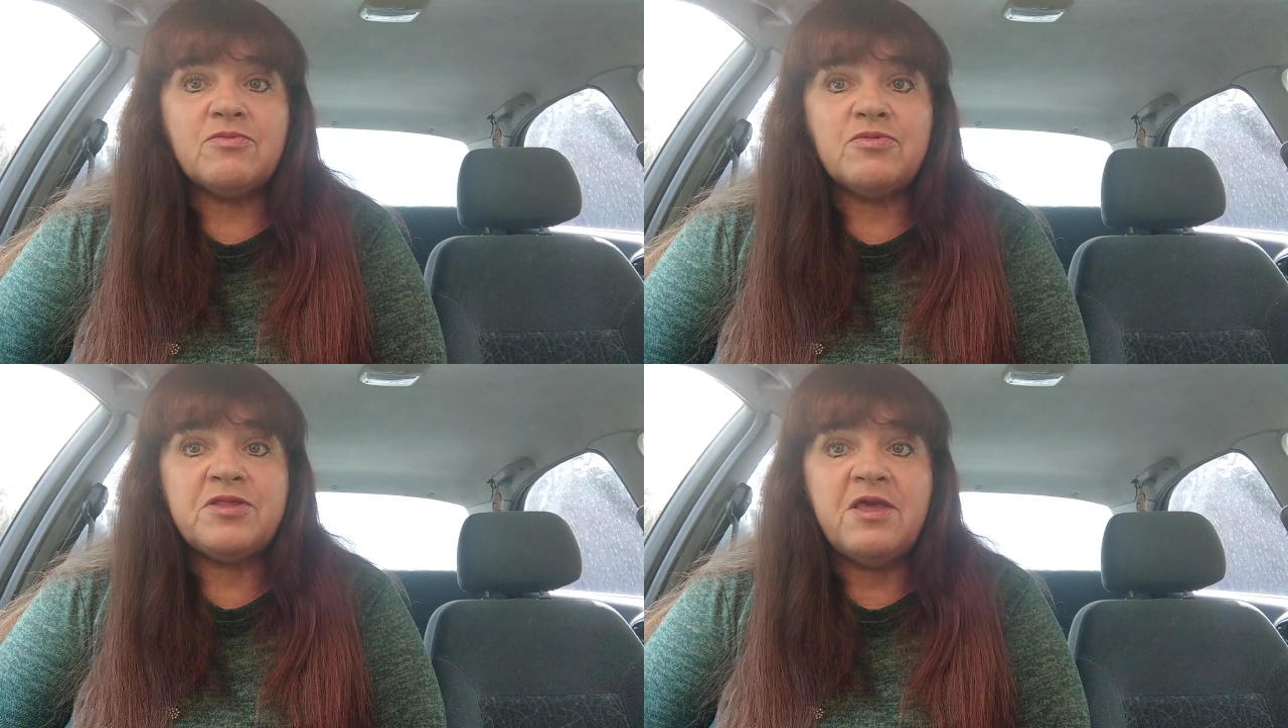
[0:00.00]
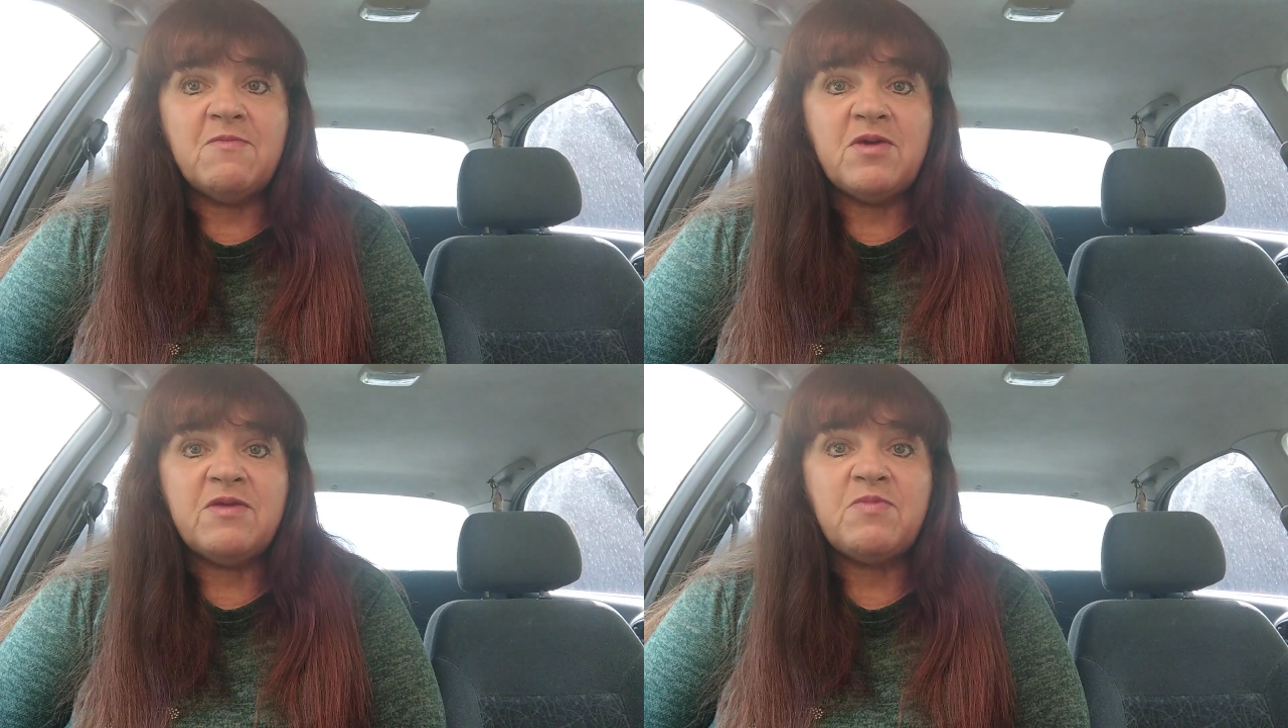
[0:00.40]

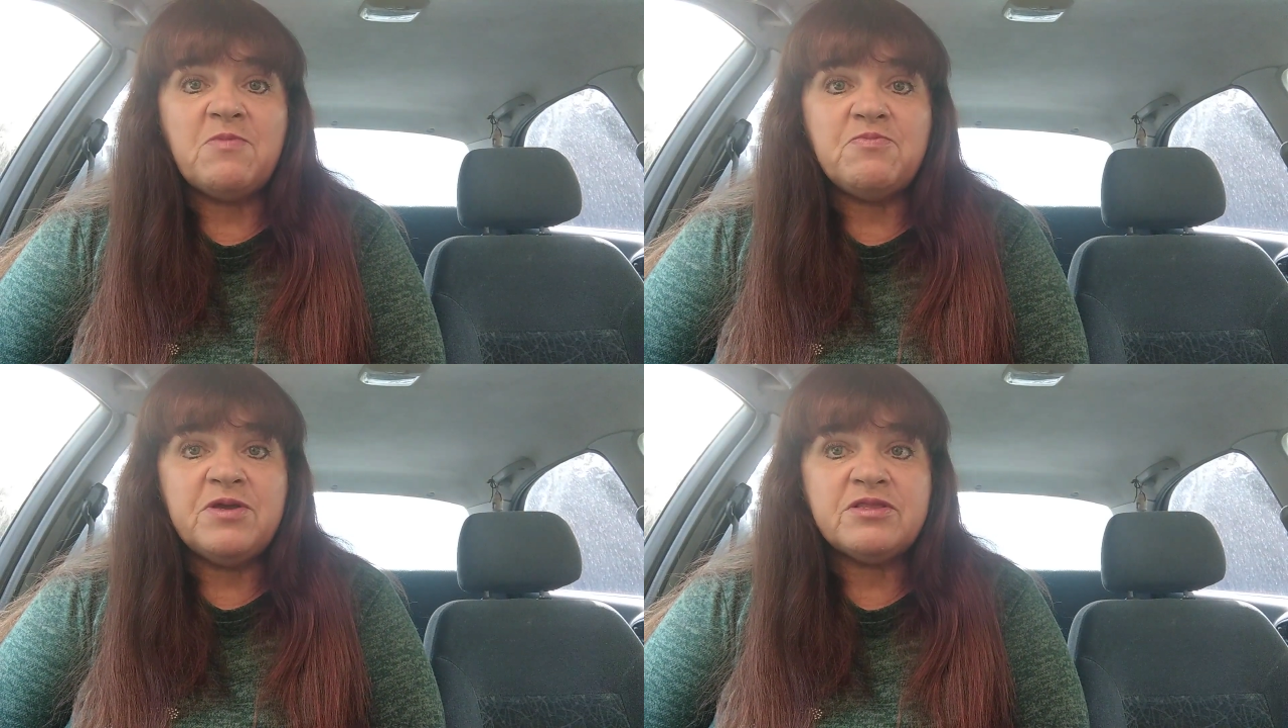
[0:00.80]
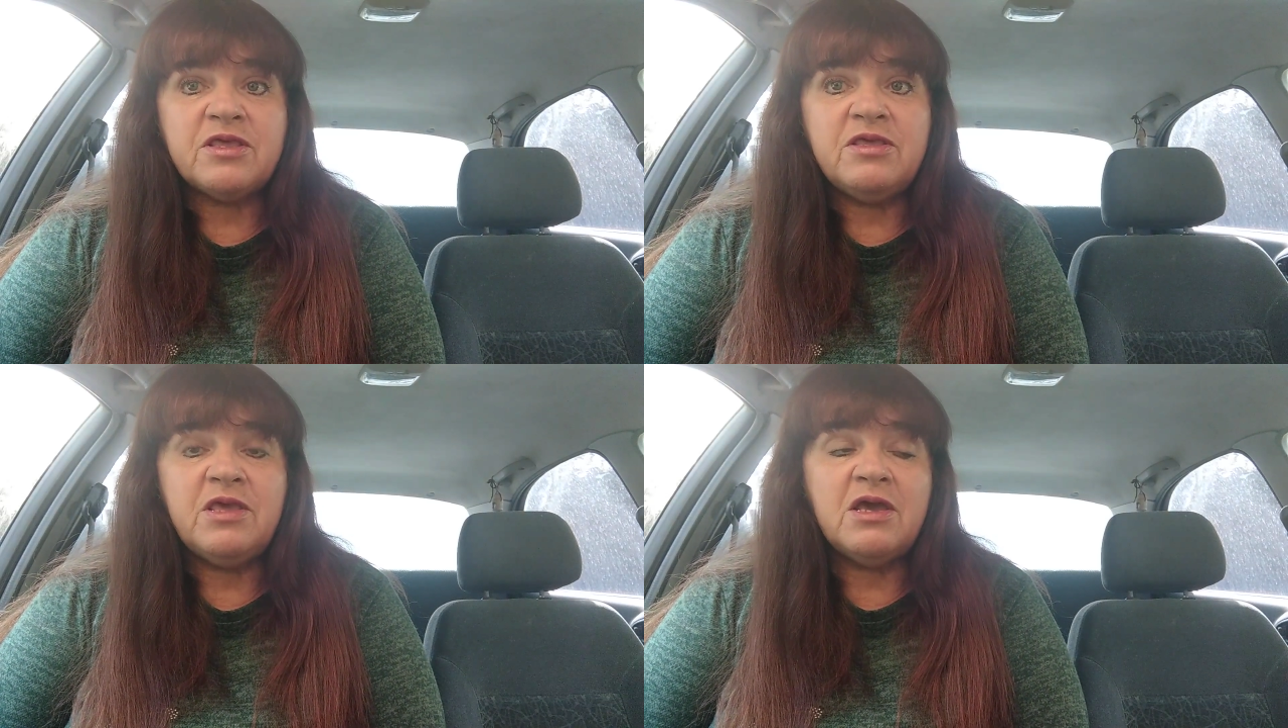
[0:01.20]
Все мои
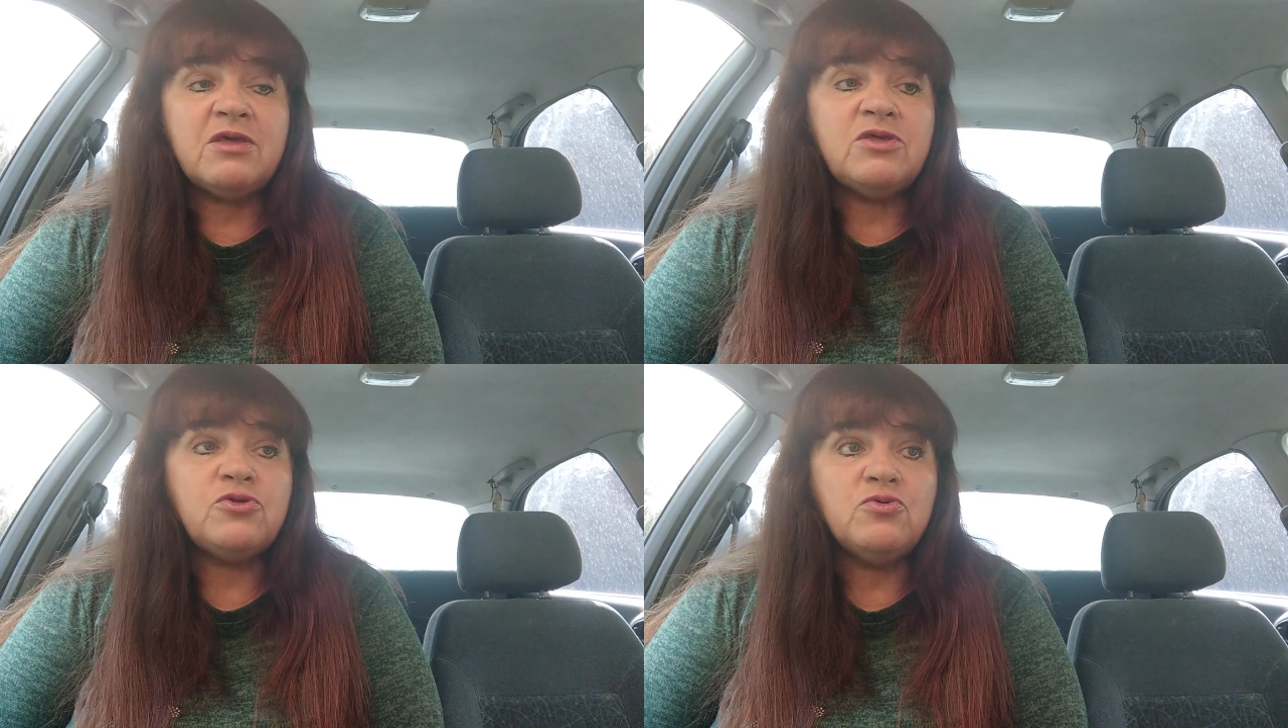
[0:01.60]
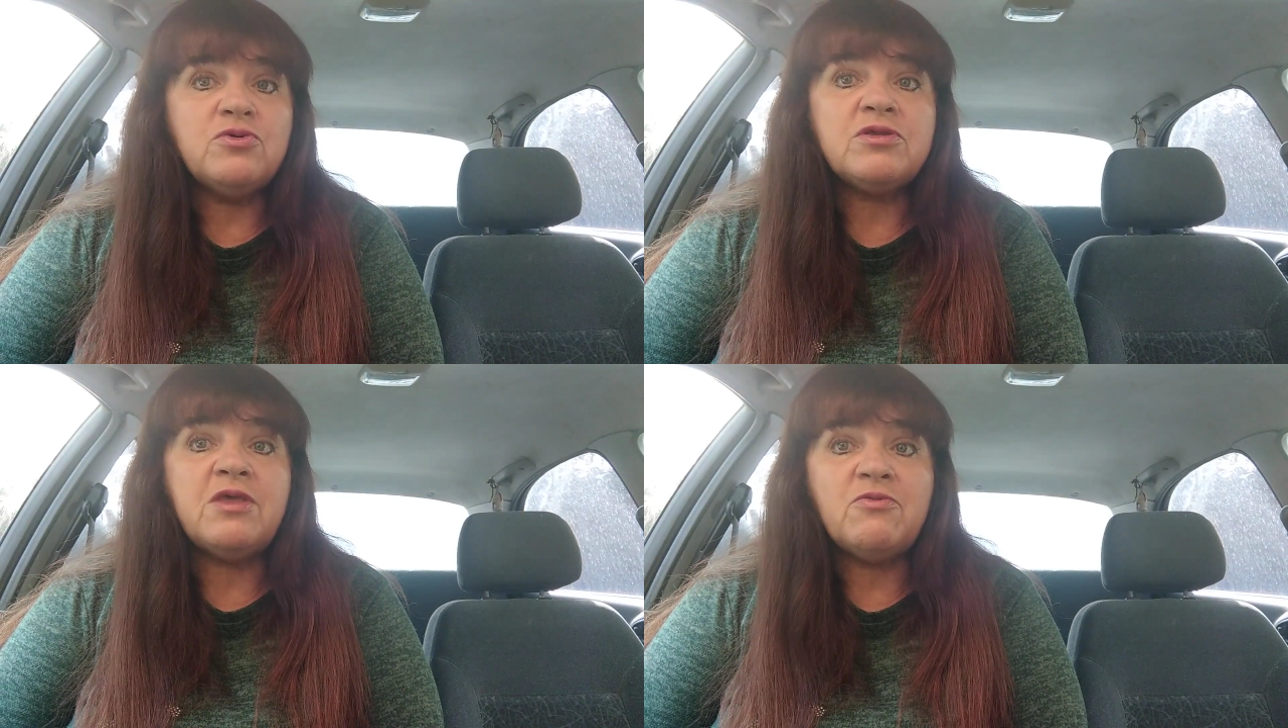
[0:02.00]
попытки, я
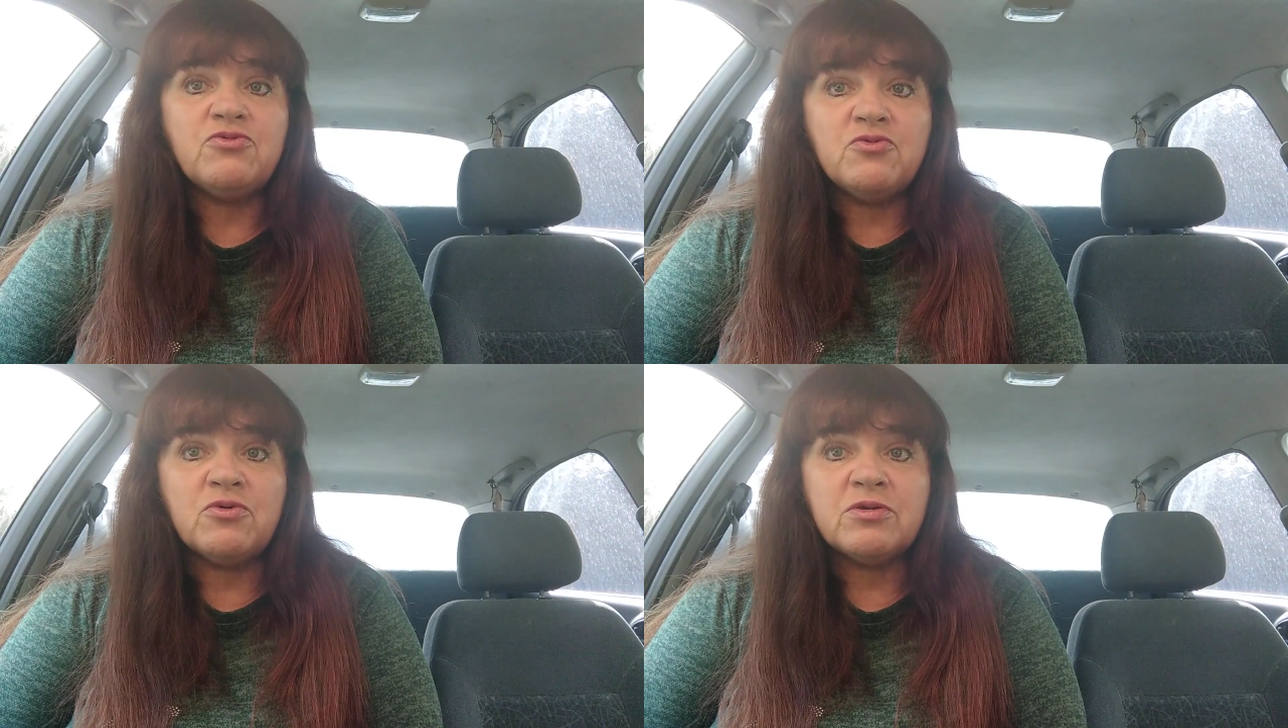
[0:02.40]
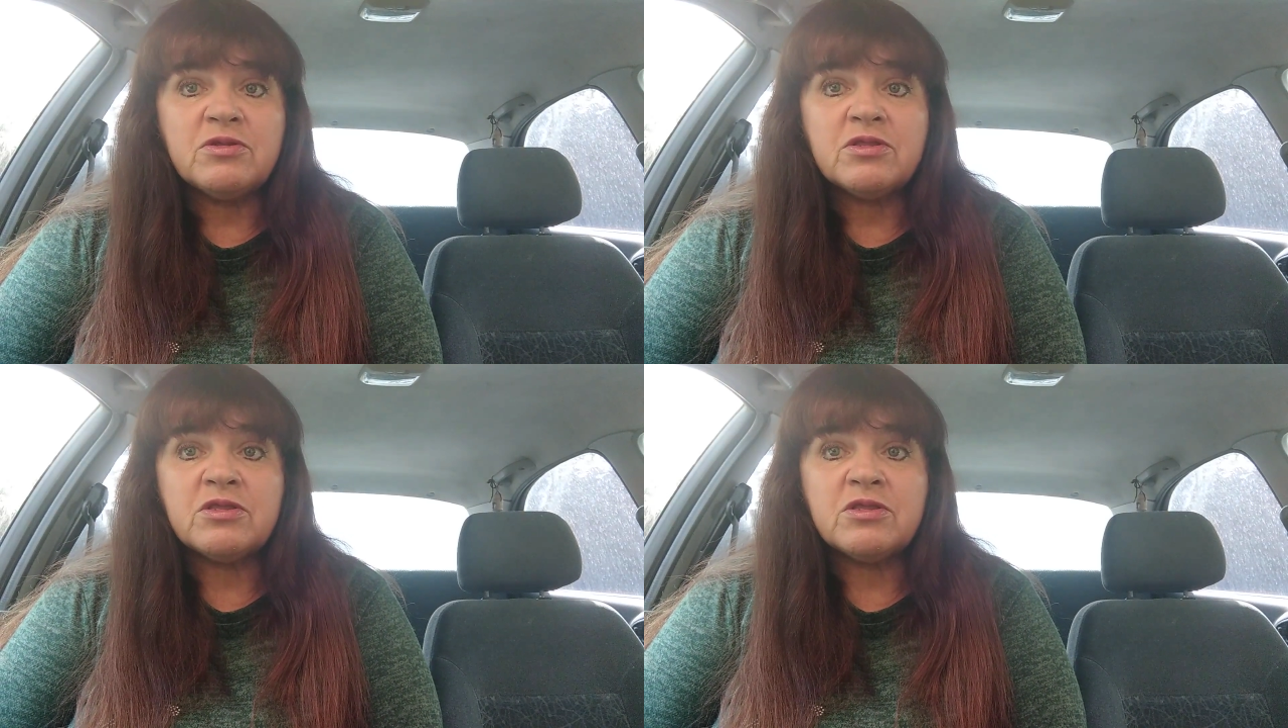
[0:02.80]
ищу их давно.